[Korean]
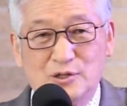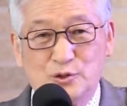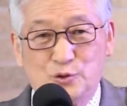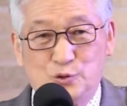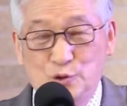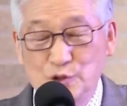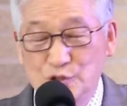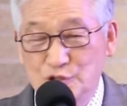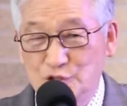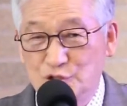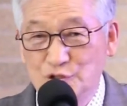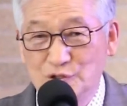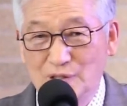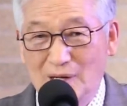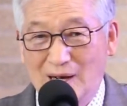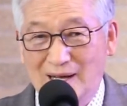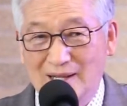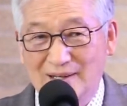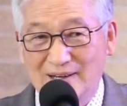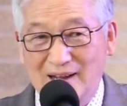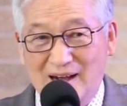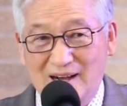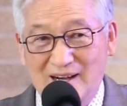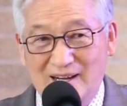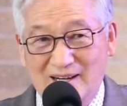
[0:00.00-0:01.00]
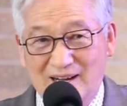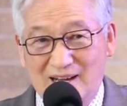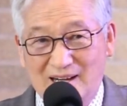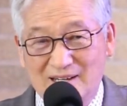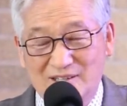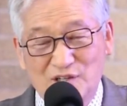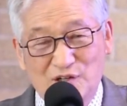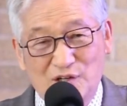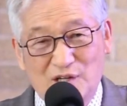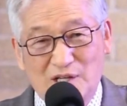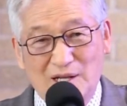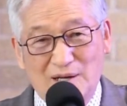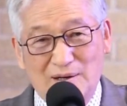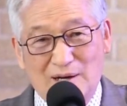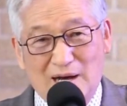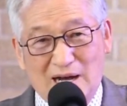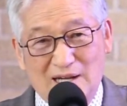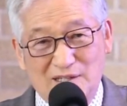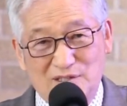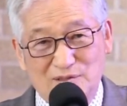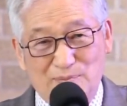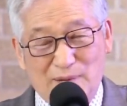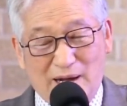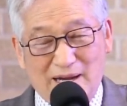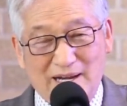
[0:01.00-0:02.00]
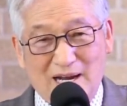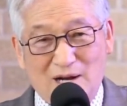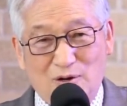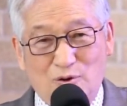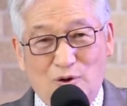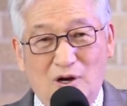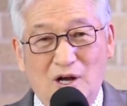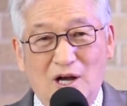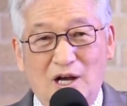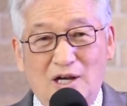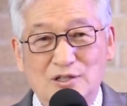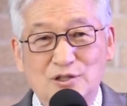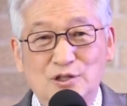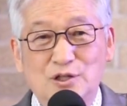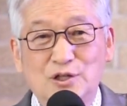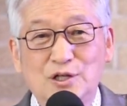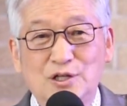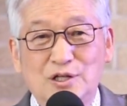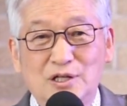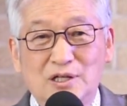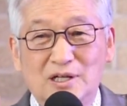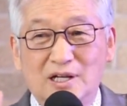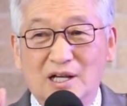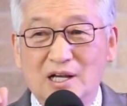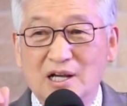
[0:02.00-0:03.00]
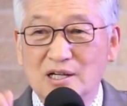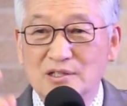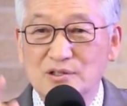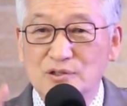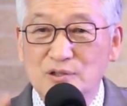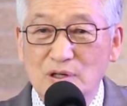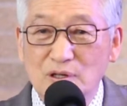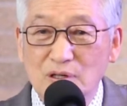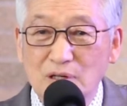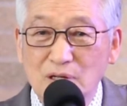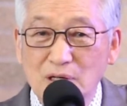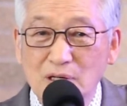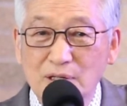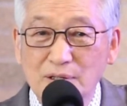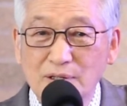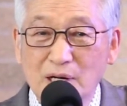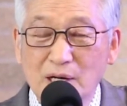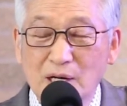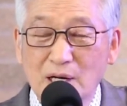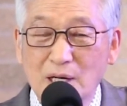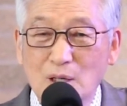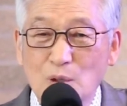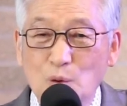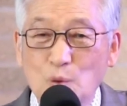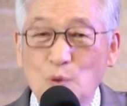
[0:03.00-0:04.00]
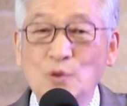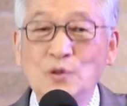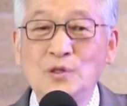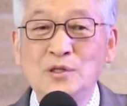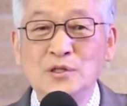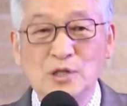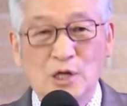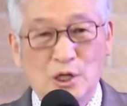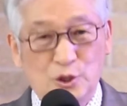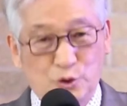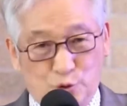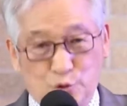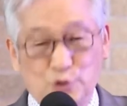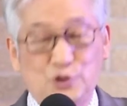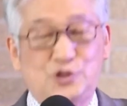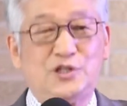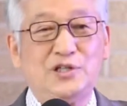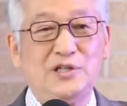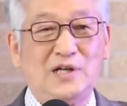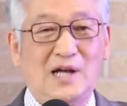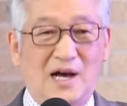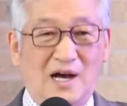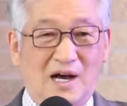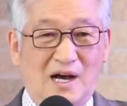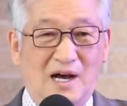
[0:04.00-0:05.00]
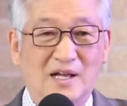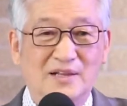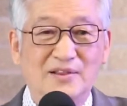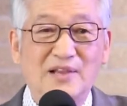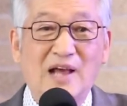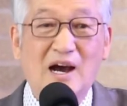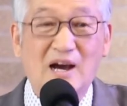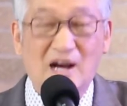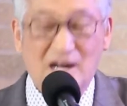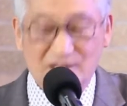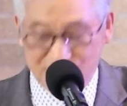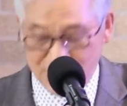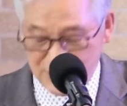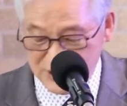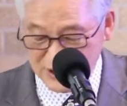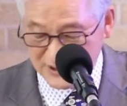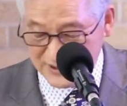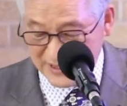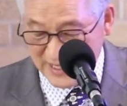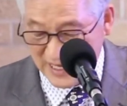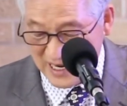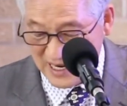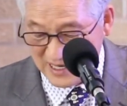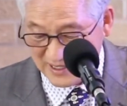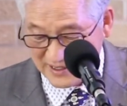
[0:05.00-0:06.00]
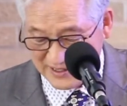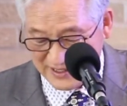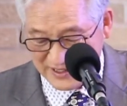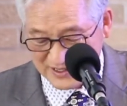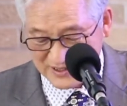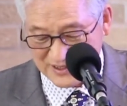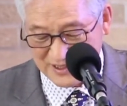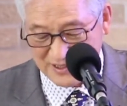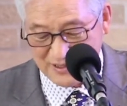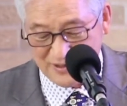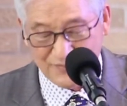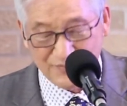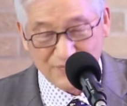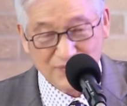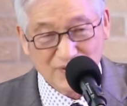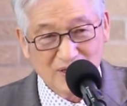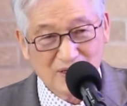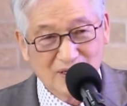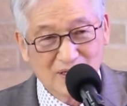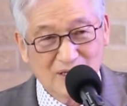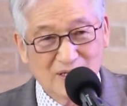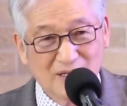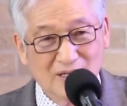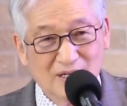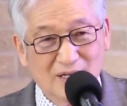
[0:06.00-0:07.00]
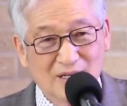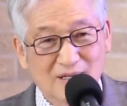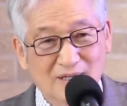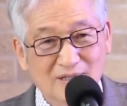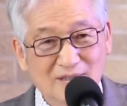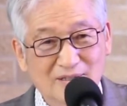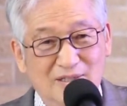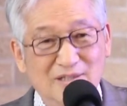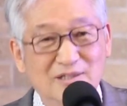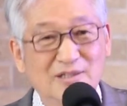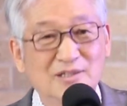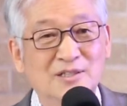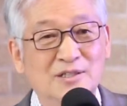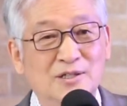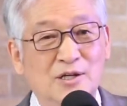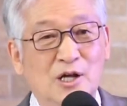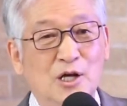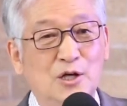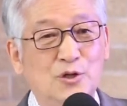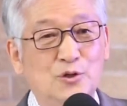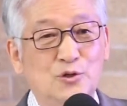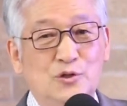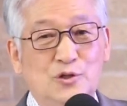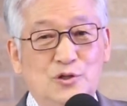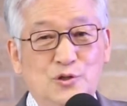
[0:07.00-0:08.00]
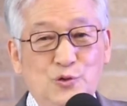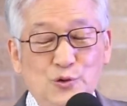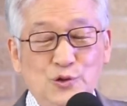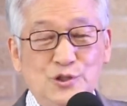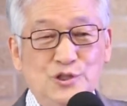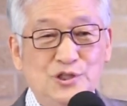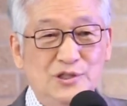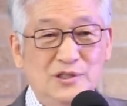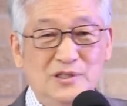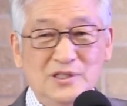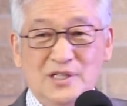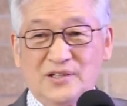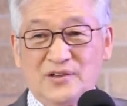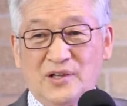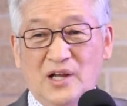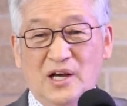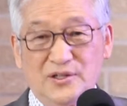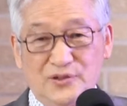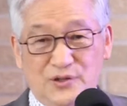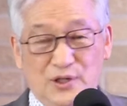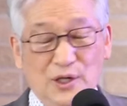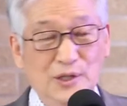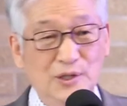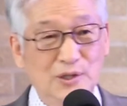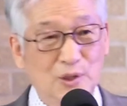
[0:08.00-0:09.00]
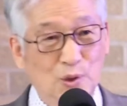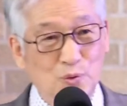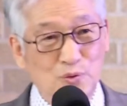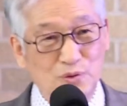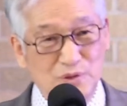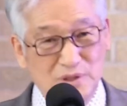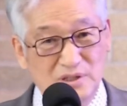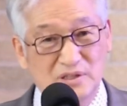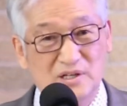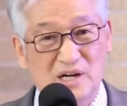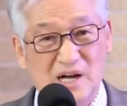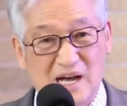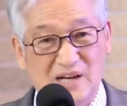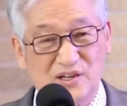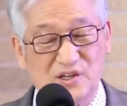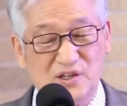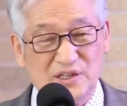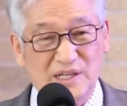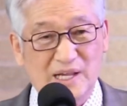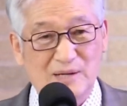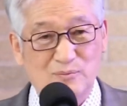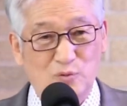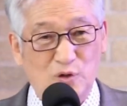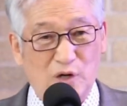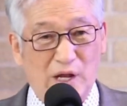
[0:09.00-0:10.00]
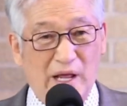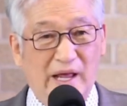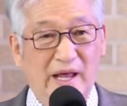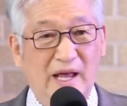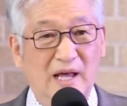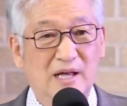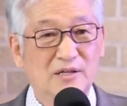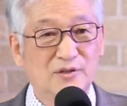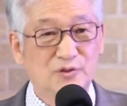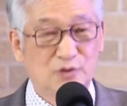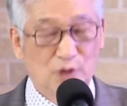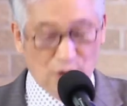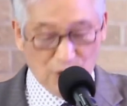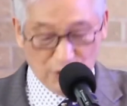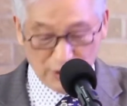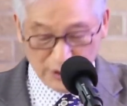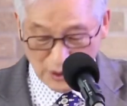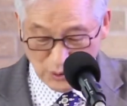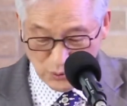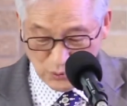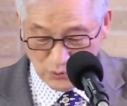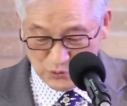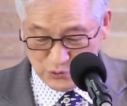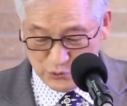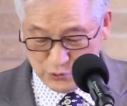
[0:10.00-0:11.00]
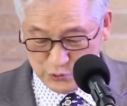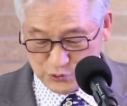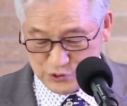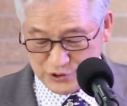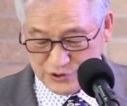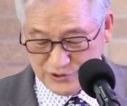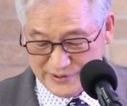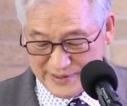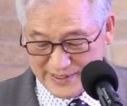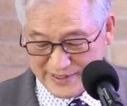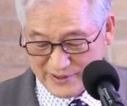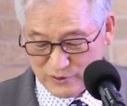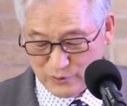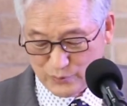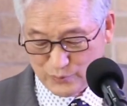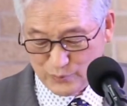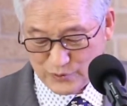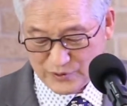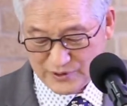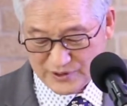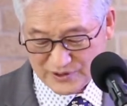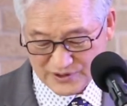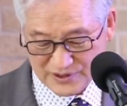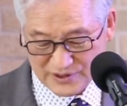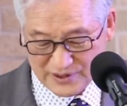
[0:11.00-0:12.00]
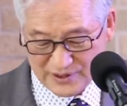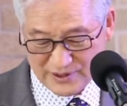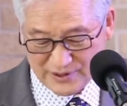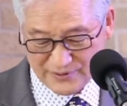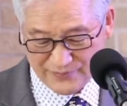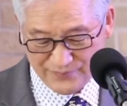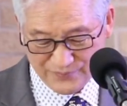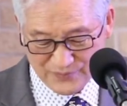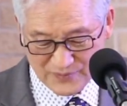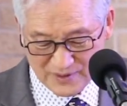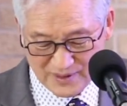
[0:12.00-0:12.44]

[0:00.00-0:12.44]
귀신아 나가라 그렇게 하지 마냐고 이 더러운 귀신아 나갈지어다 그랬어요. 그거는 귀신은 더러운 일을 하기 때문에 더러운 귀신이라고 부렸어요.